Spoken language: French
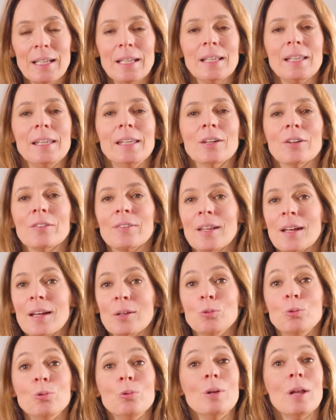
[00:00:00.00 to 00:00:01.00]
qui en a
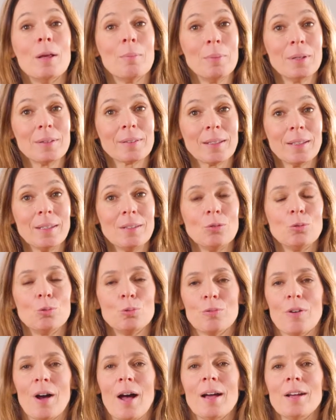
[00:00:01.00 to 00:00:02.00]
eu la maîtrise
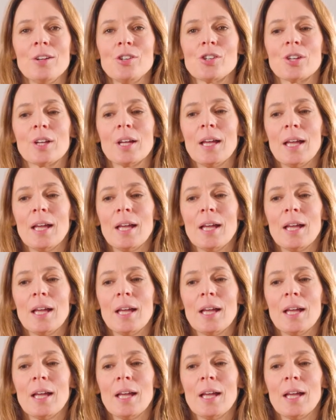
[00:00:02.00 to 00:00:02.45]
d'ouvrage.